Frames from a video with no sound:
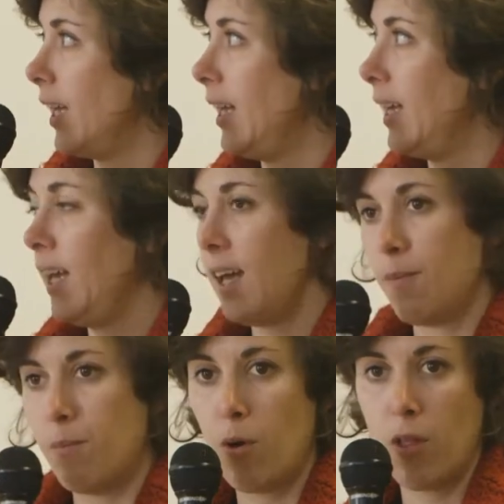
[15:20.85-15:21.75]
y
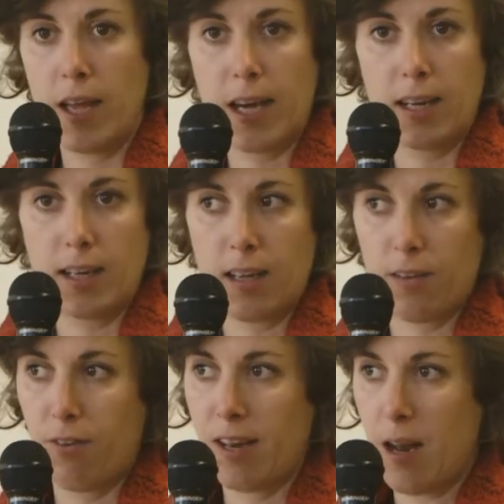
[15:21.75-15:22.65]
poder
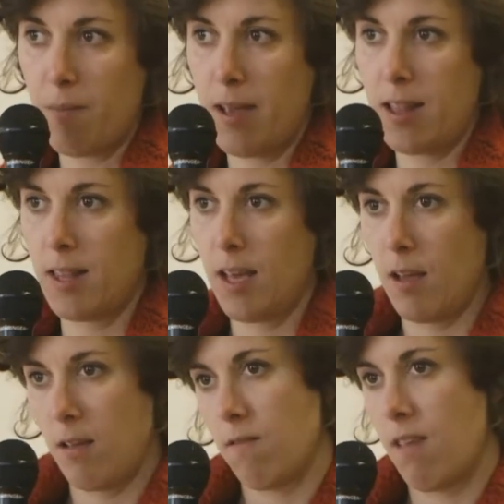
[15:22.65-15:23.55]

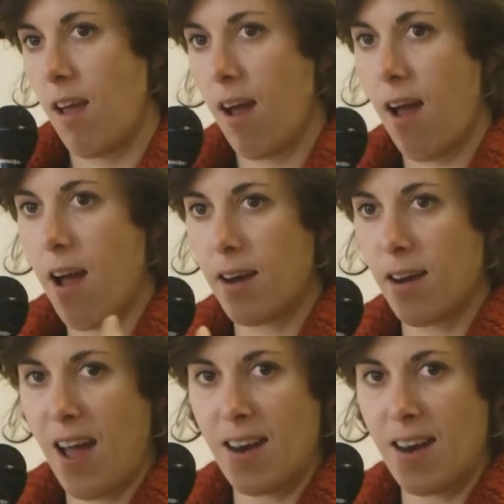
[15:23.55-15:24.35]
finalmente llegar,